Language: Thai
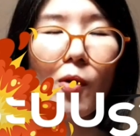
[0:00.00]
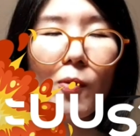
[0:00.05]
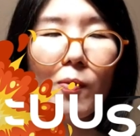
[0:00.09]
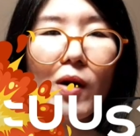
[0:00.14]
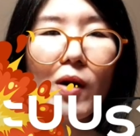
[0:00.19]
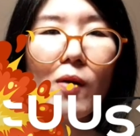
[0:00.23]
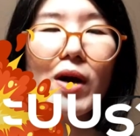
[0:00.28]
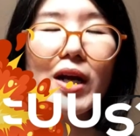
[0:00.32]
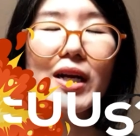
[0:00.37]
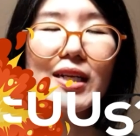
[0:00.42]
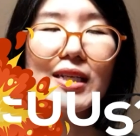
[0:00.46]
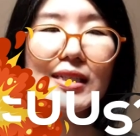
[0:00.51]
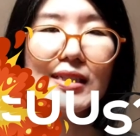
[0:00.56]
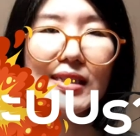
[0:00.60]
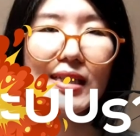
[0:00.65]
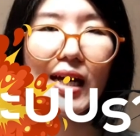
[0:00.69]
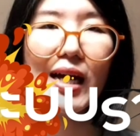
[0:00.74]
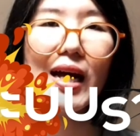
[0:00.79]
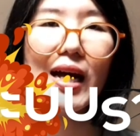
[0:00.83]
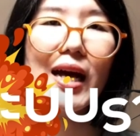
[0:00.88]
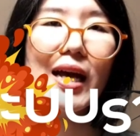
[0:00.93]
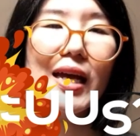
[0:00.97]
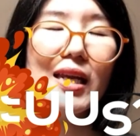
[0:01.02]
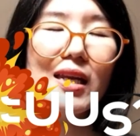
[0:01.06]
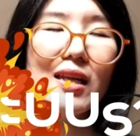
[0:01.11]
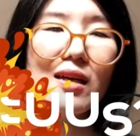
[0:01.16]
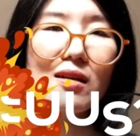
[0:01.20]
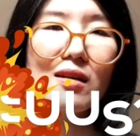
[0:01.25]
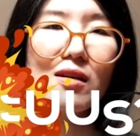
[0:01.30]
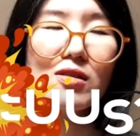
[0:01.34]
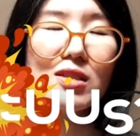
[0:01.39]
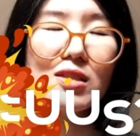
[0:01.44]
บบรางวัลที่เสียหาย
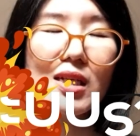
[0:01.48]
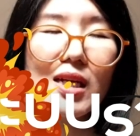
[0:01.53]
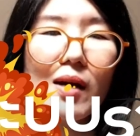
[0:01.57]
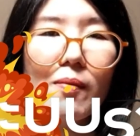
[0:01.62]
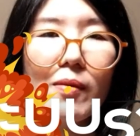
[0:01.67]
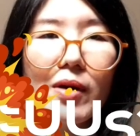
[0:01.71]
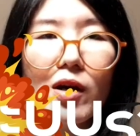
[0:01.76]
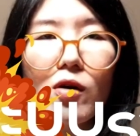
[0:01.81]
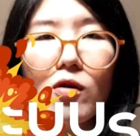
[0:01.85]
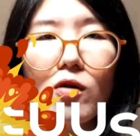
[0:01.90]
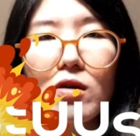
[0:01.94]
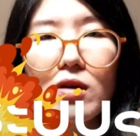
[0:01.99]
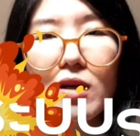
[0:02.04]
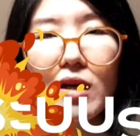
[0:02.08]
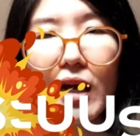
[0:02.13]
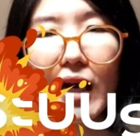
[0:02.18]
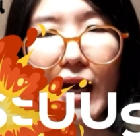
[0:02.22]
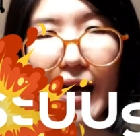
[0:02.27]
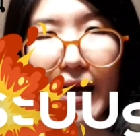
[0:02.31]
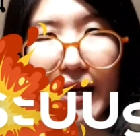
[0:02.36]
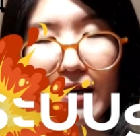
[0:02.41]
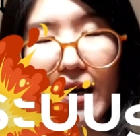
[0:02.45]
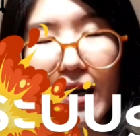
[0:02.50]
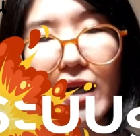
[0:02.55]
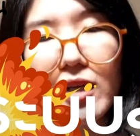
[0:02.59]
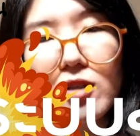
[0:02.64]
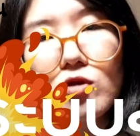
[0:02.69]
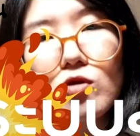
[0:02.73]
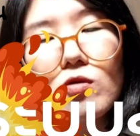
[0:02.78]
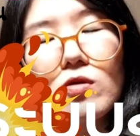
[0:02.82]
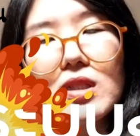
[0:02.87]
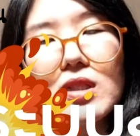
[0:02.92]
เนี่ยก็จะทำให้คนขาดแรง
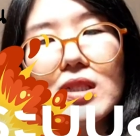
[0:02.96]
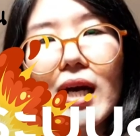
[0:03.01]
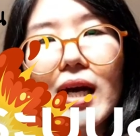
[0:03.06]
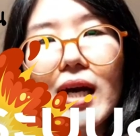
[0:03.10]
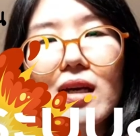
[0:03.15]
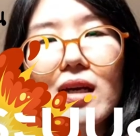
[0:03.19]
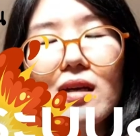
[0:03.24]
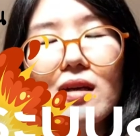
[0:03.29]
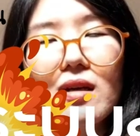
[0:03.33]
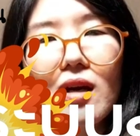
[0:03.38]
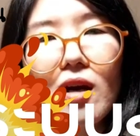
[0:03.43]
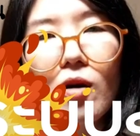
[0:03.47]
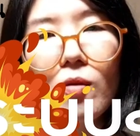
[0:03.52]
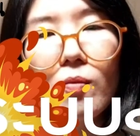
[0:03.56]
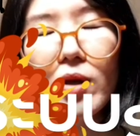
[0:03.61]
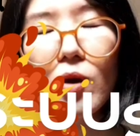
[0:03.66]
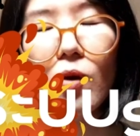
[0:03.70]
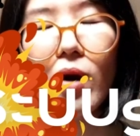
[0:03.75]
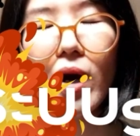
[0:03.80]
จูงใจมี